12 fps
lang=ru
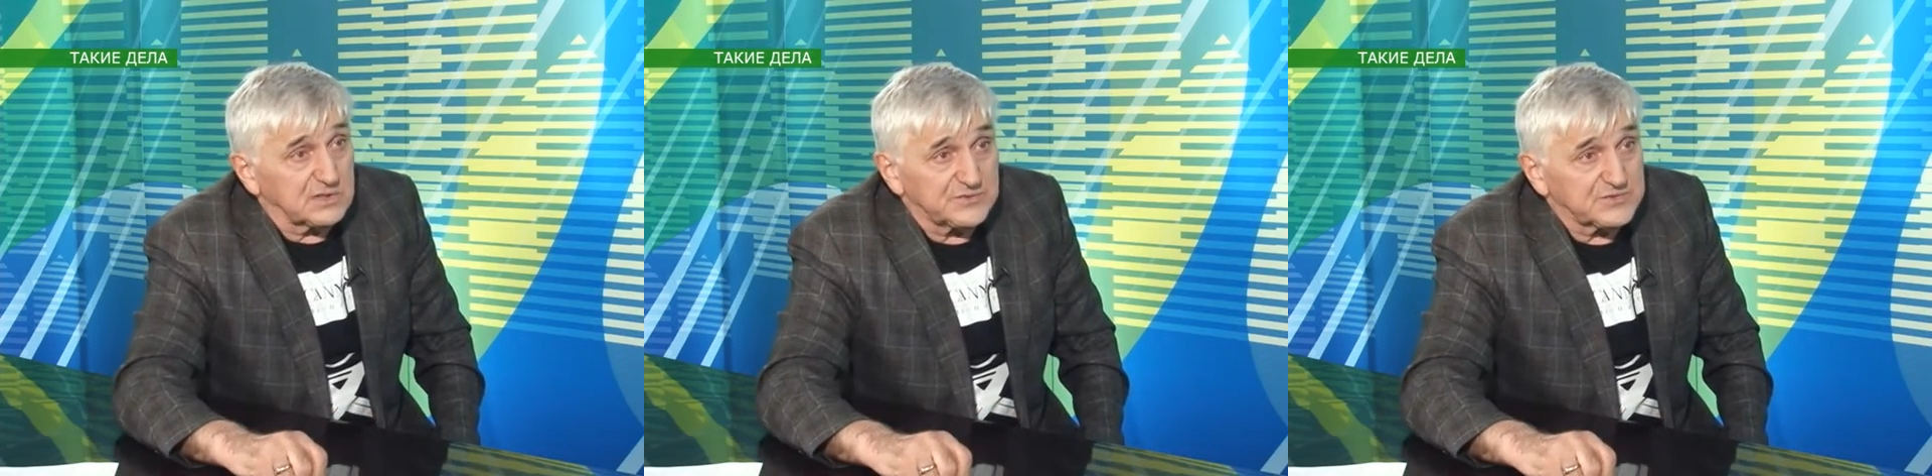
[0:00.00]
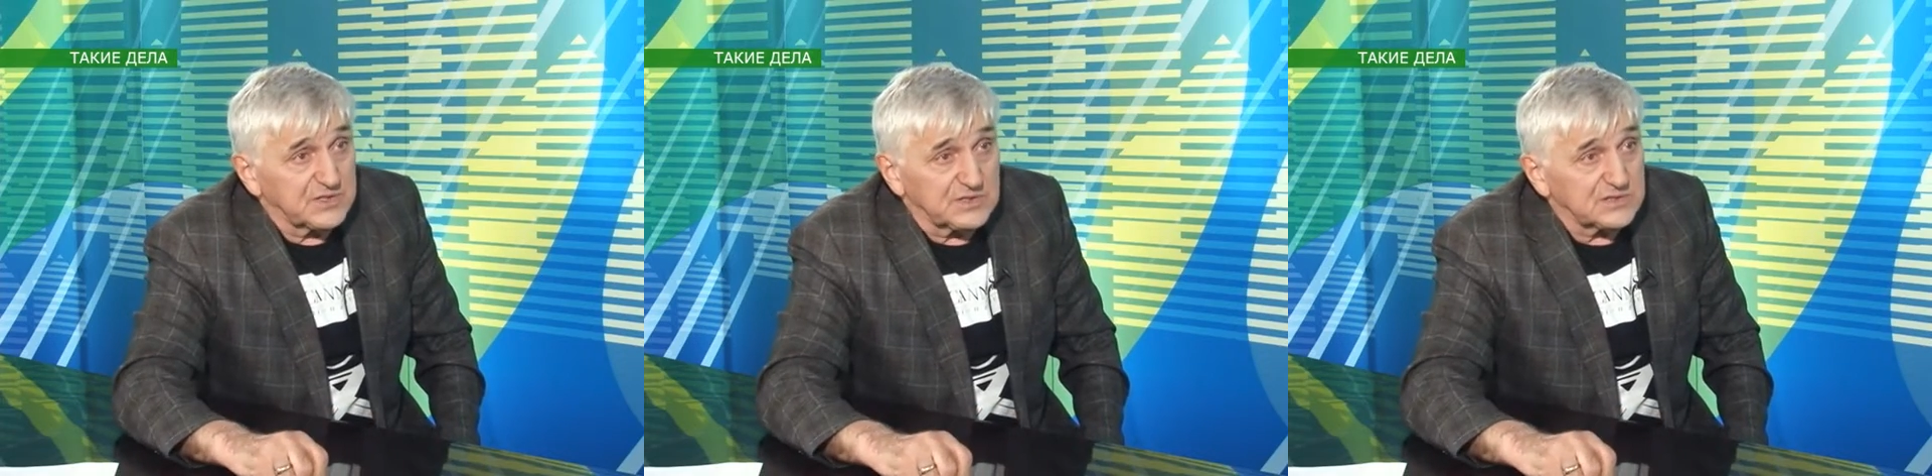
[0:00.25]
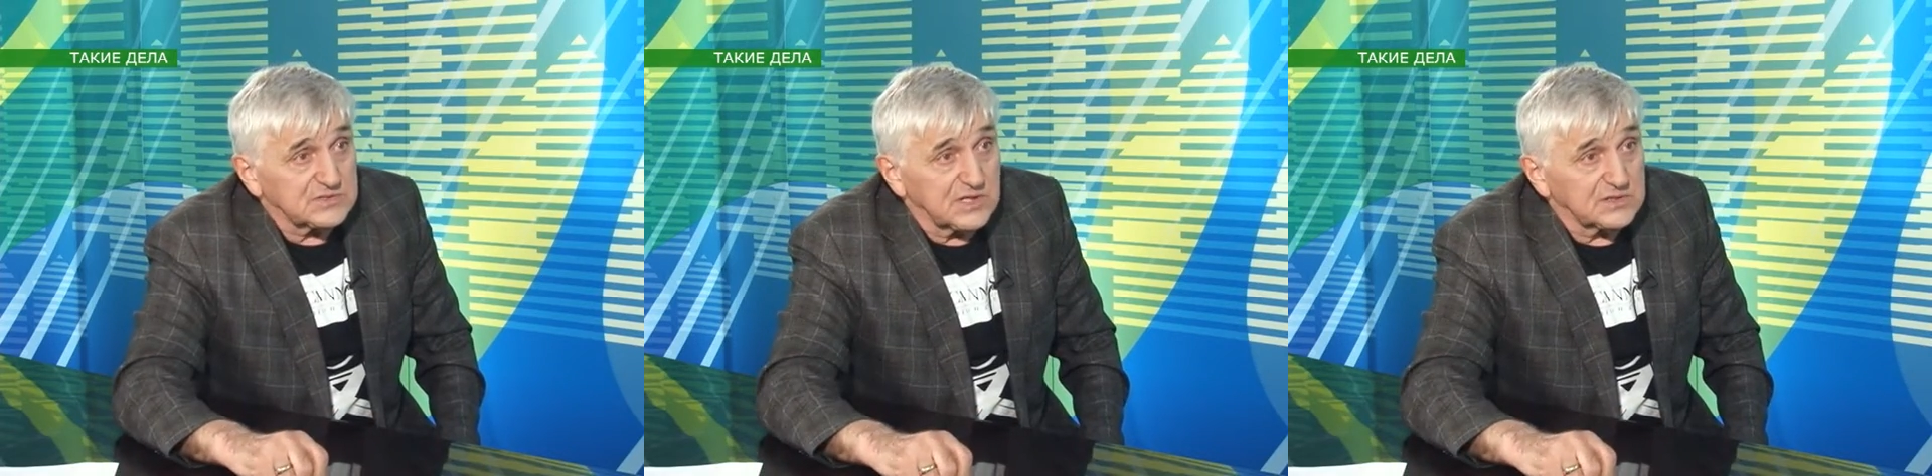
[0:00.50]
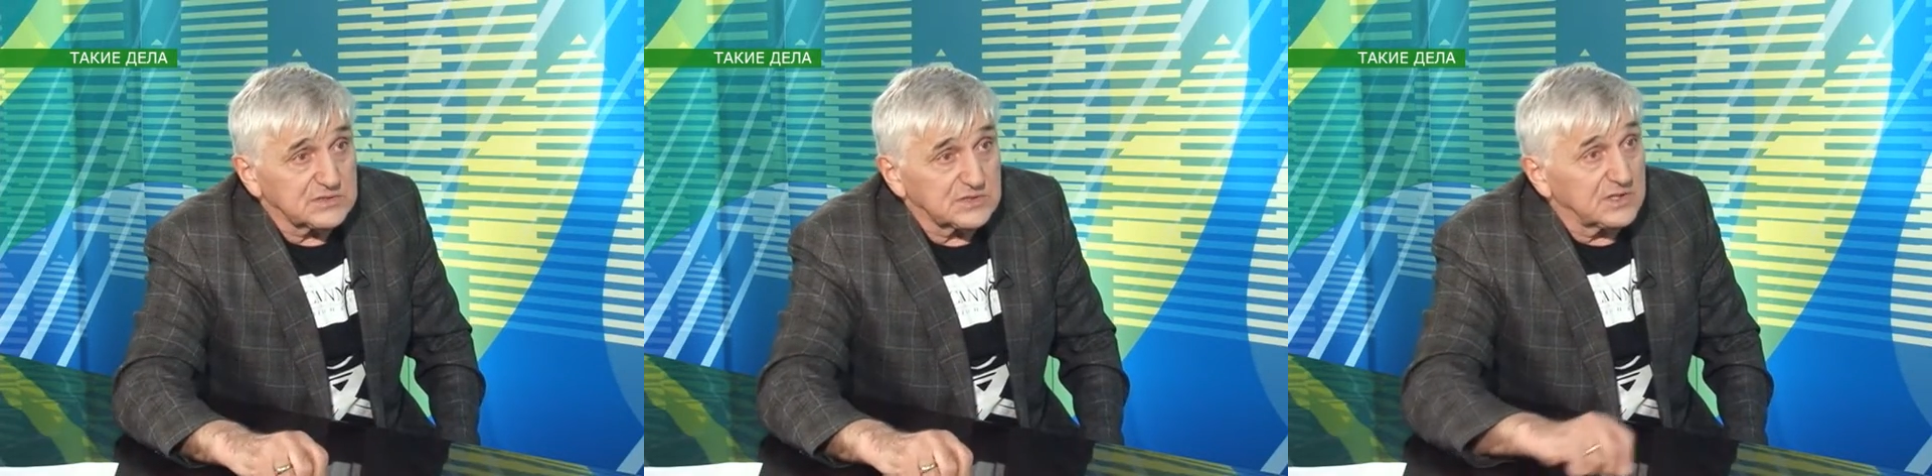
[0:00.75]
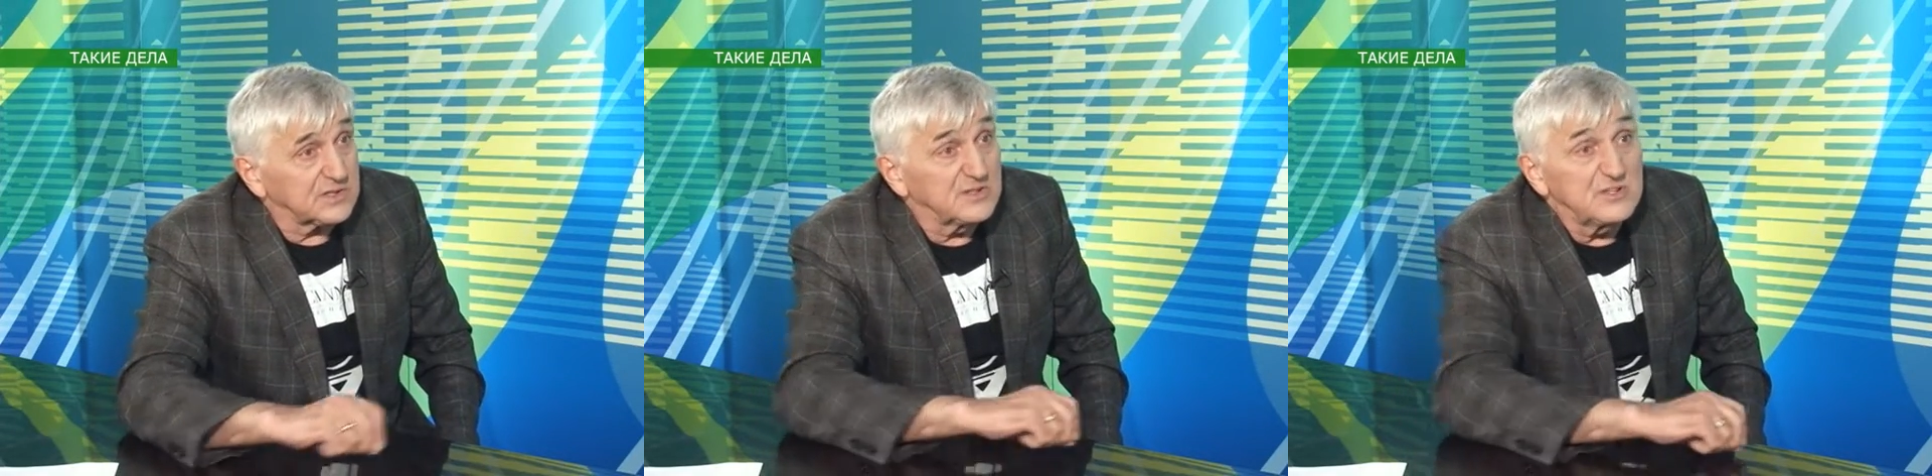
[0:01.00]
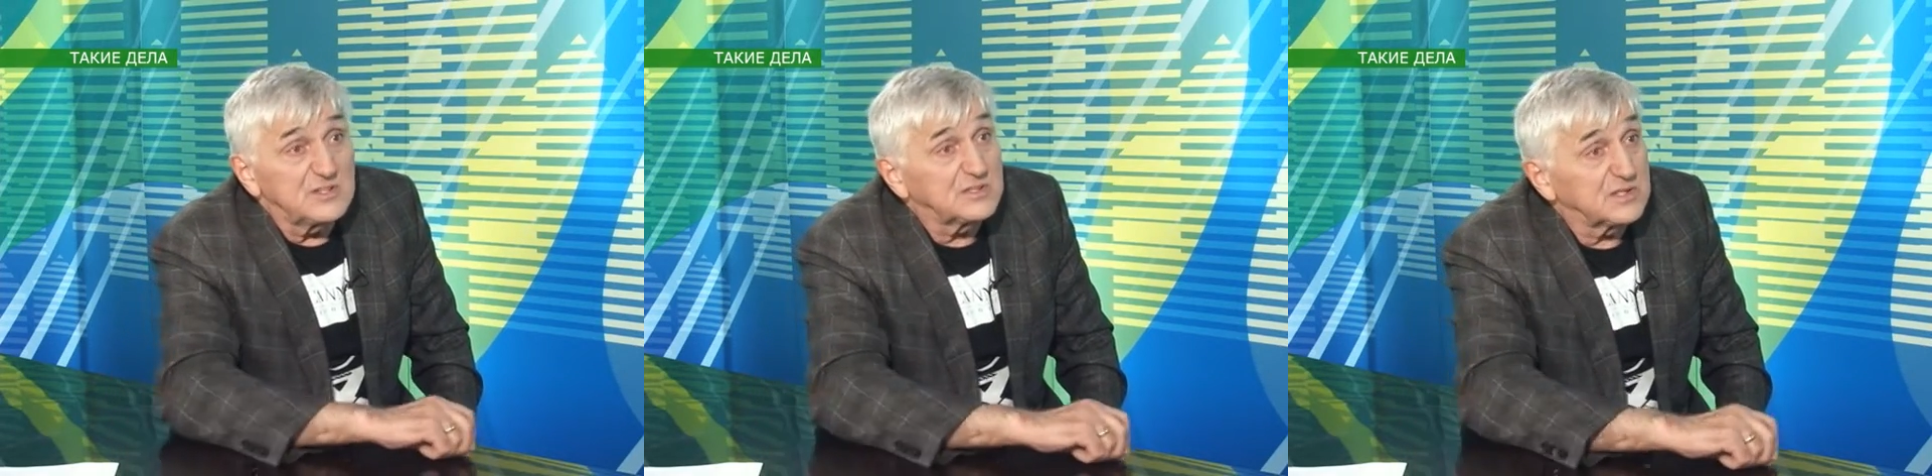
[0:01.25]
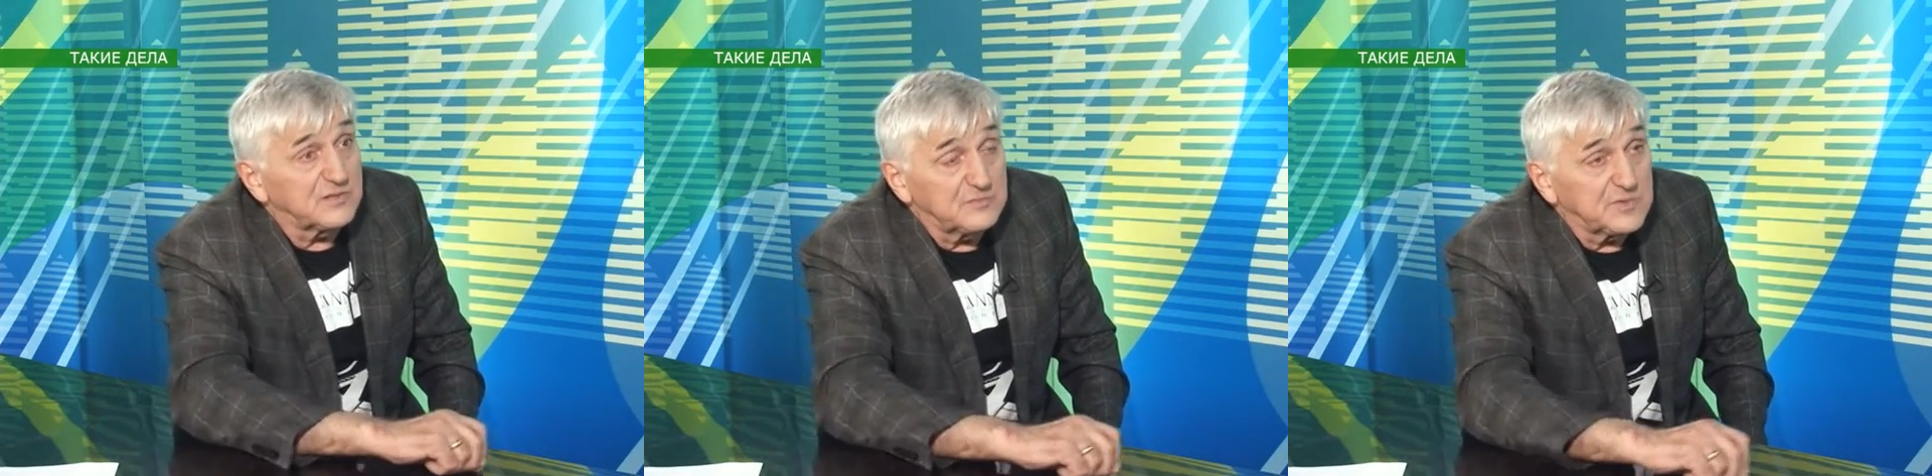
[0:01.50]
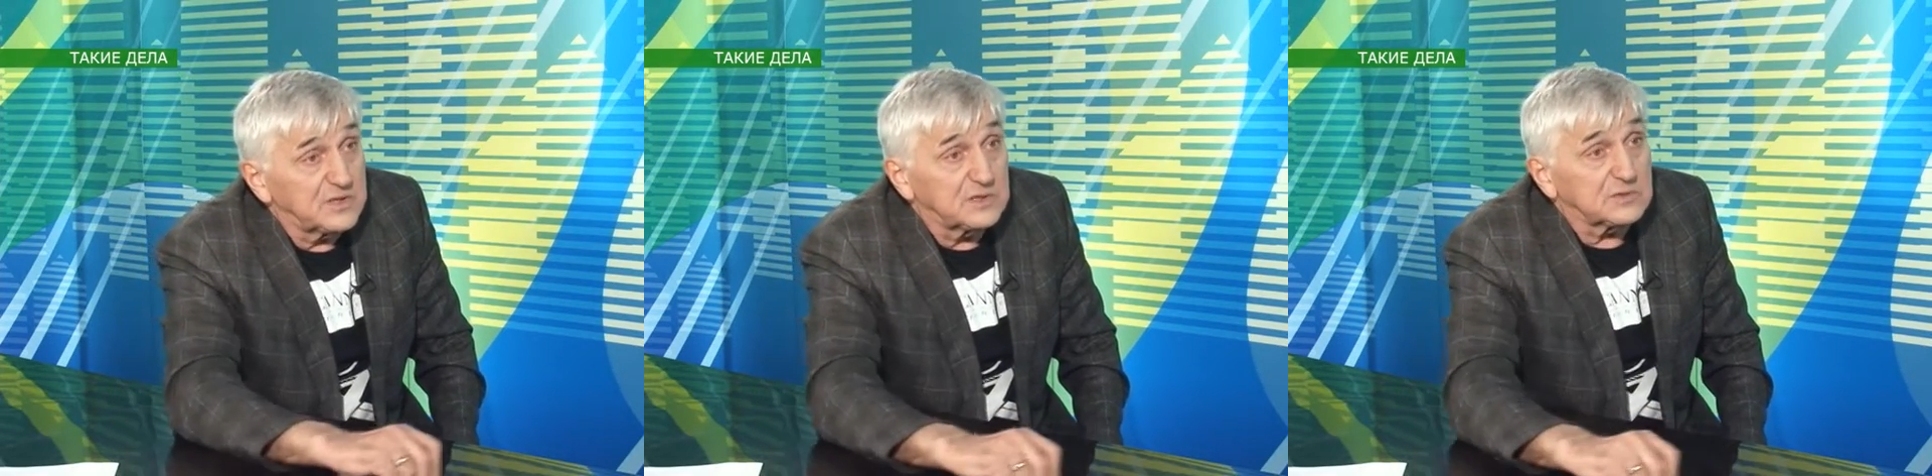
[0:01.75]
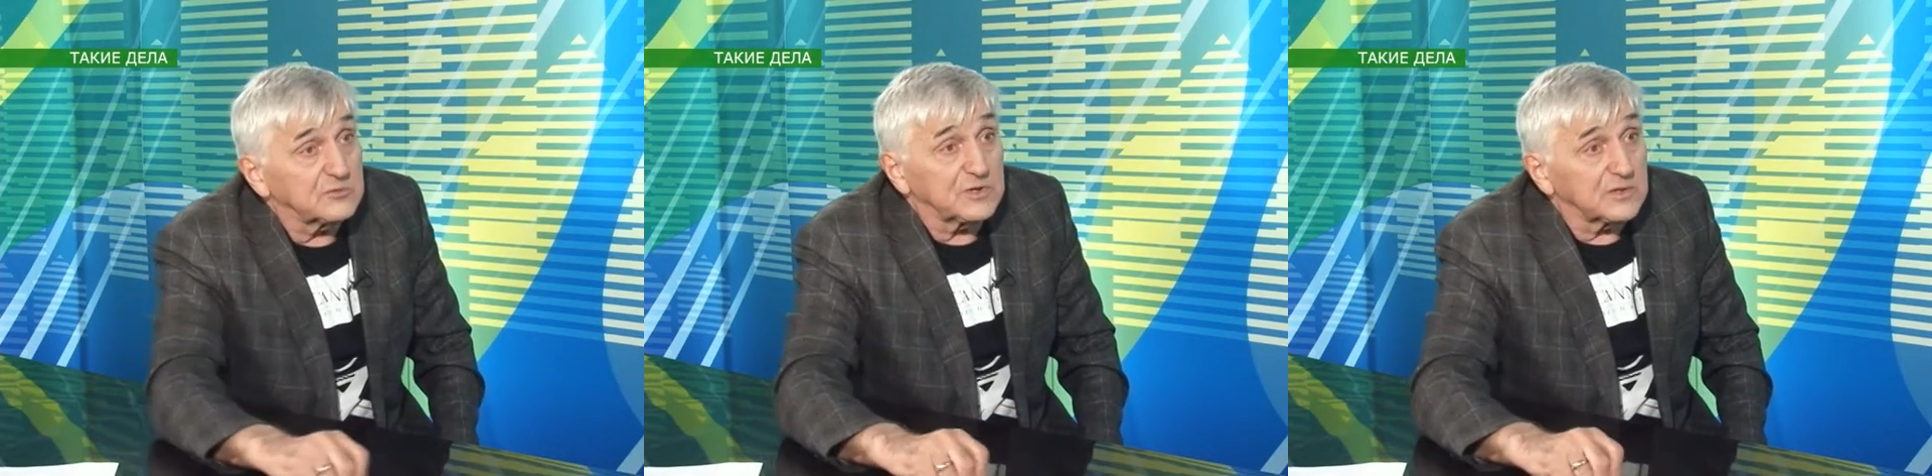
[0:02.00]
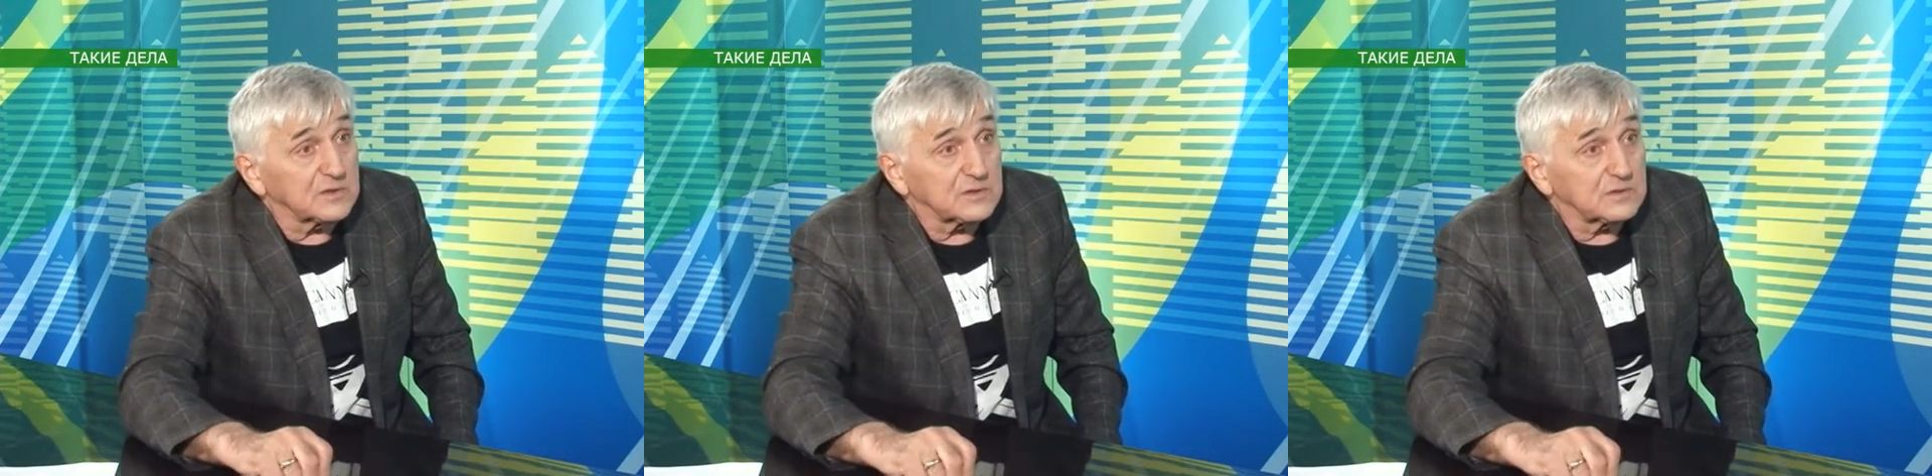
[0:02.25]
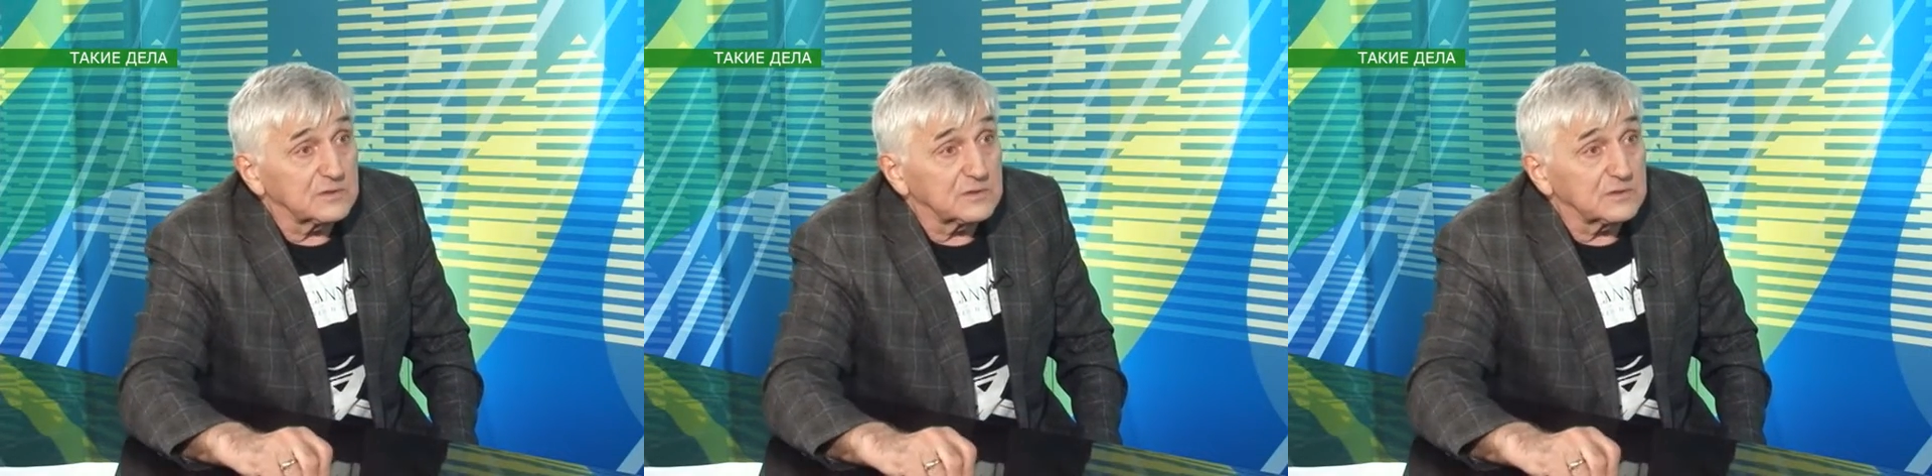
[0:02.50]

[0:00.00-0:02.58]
Это и все иностранцы говорят. Нигде в мире этого нет.